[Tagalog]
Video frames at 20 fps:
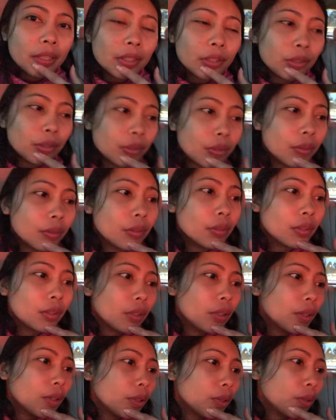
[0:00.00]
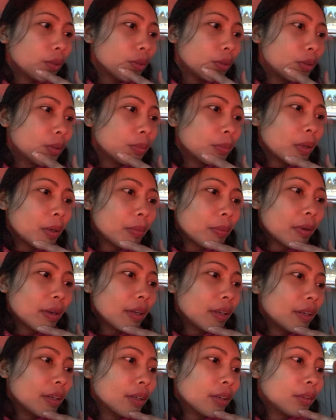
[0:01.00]
that Google map
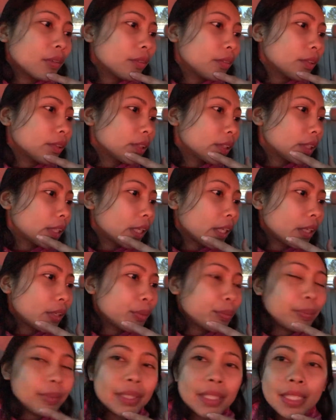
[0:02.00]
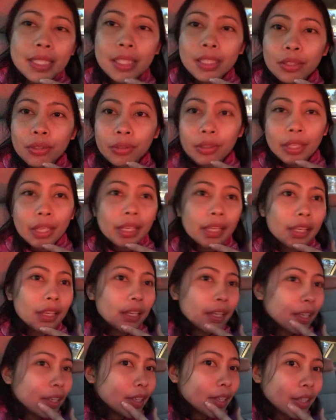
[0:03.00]
right now it's kind of busy
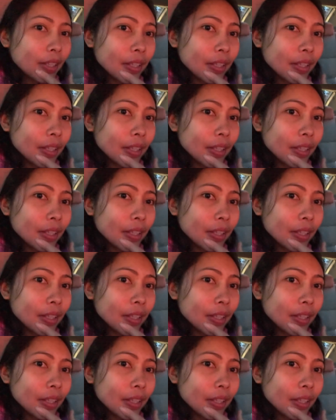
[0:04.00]
today